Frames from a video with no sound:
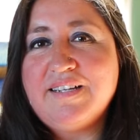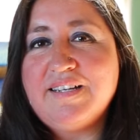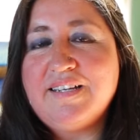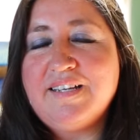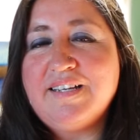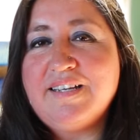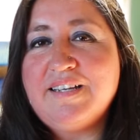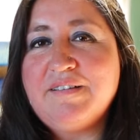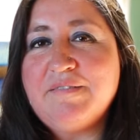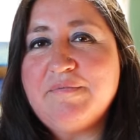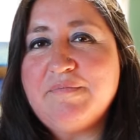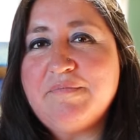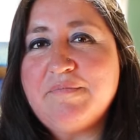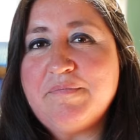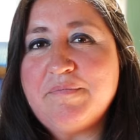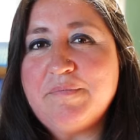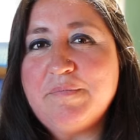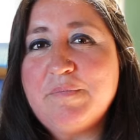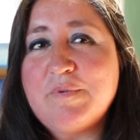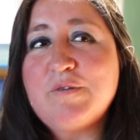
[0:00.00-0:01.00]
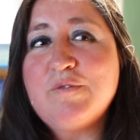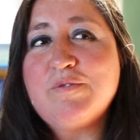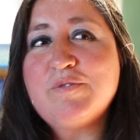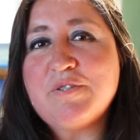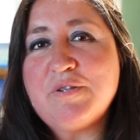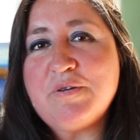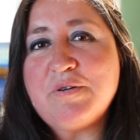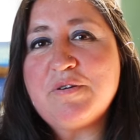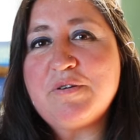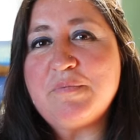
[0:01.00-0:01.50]
eh,
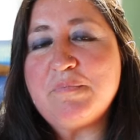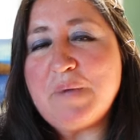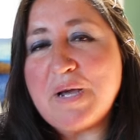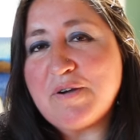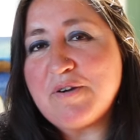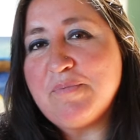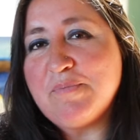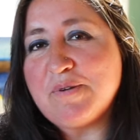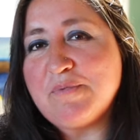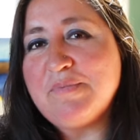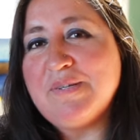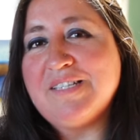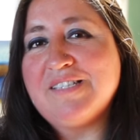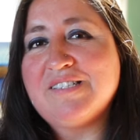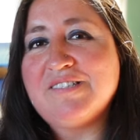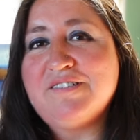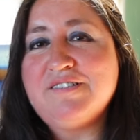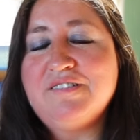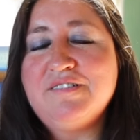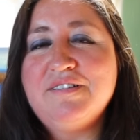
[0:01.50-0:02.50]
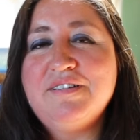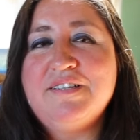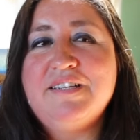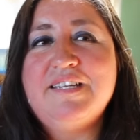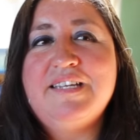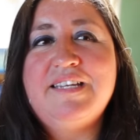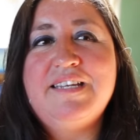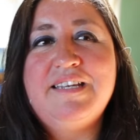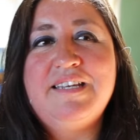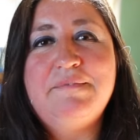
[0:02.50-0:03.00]
incluso con más compromiso
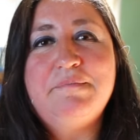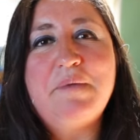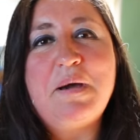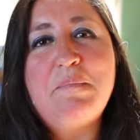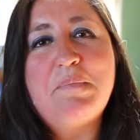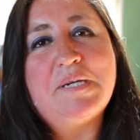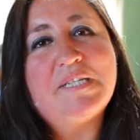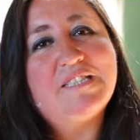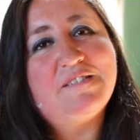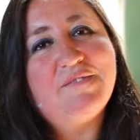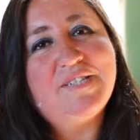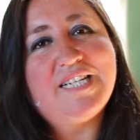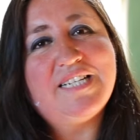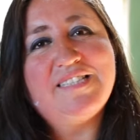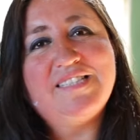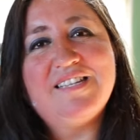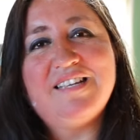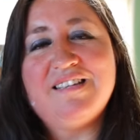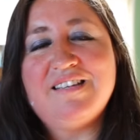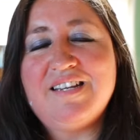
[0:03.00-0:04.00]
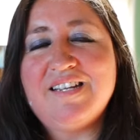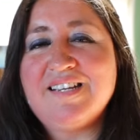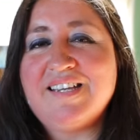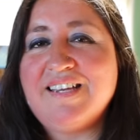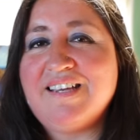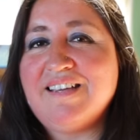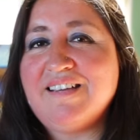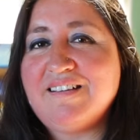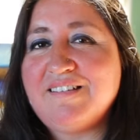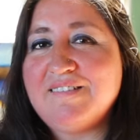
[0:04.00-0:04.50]
y más perseverancia de la
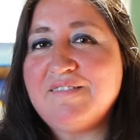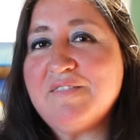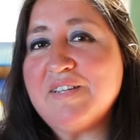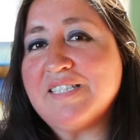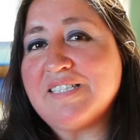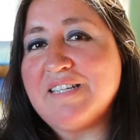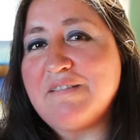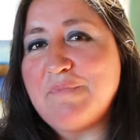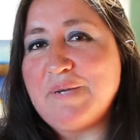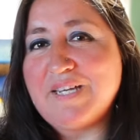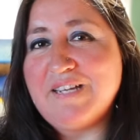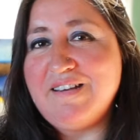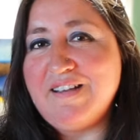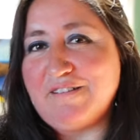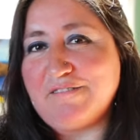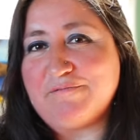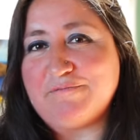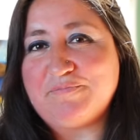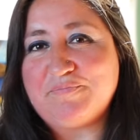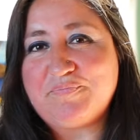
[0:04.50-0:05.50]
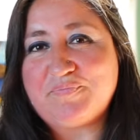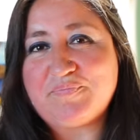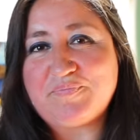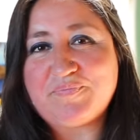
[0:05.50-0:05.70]
que hubiese imaginado.